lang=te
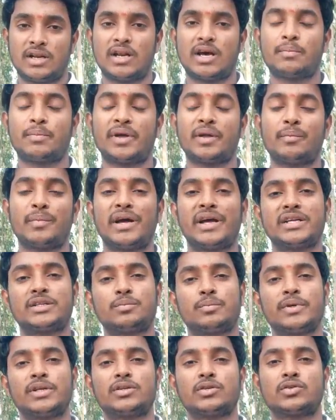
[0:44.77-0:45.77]
నా పేరు
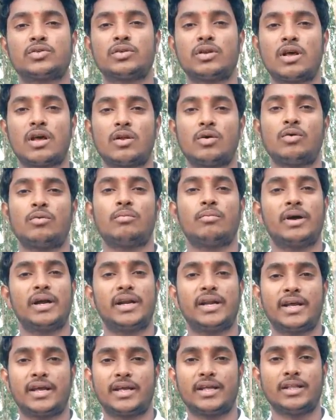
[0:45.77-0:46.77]
మహేష్ మీరు చూస్తున్నారు
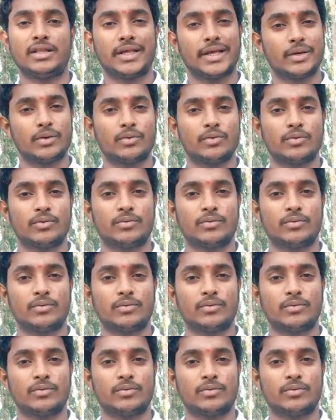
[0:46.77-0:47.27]
మైటెక్ ఇన్ తెలుగు